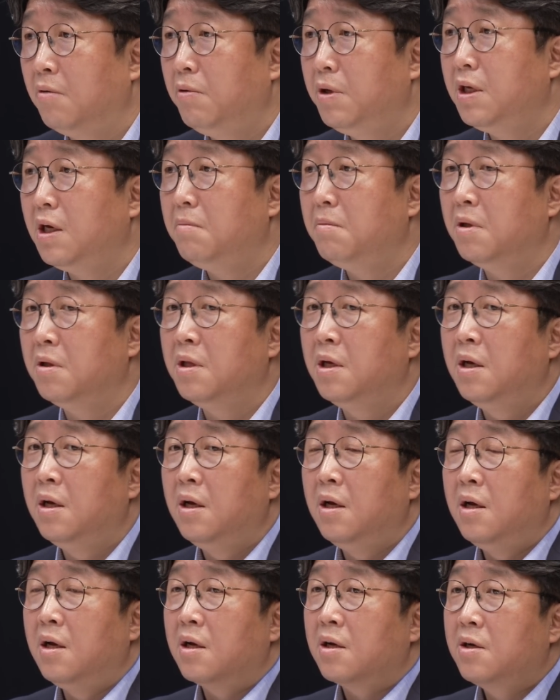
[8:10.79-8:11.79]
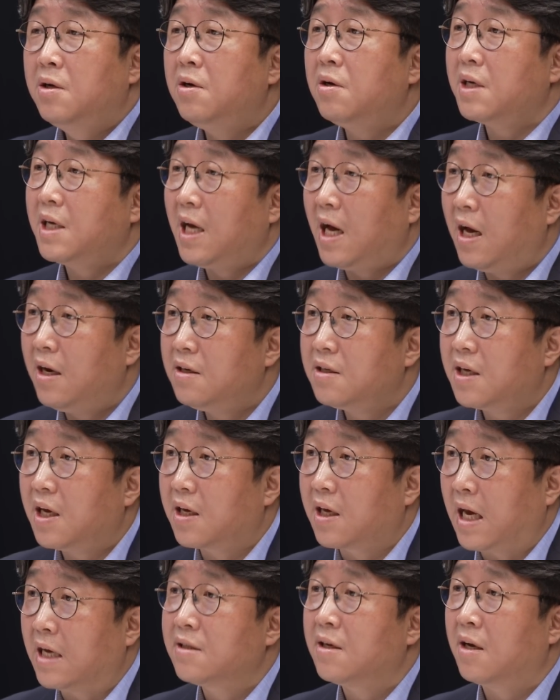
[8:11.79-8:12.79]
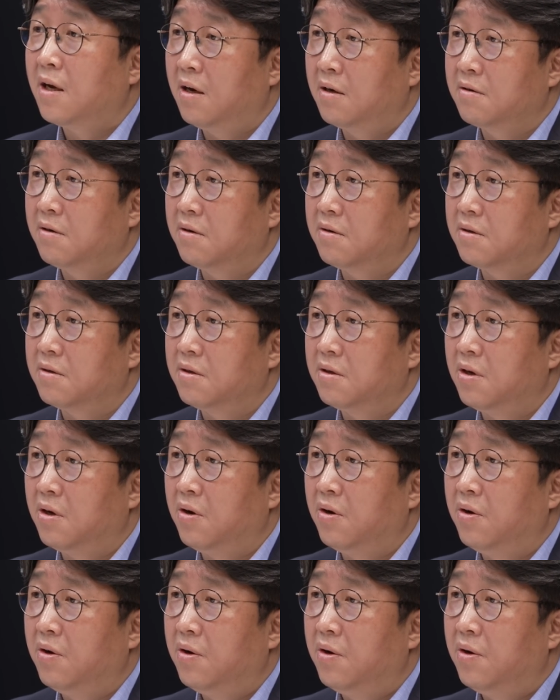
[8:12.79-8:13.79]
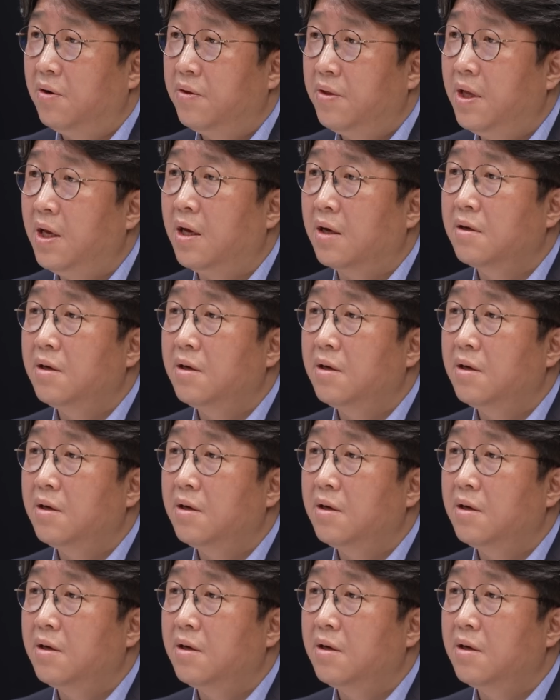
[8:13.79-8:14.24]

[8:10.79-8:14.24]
왜냐하면 예, 그렇게 하는 게 계산하는 거거든요. 네, 네.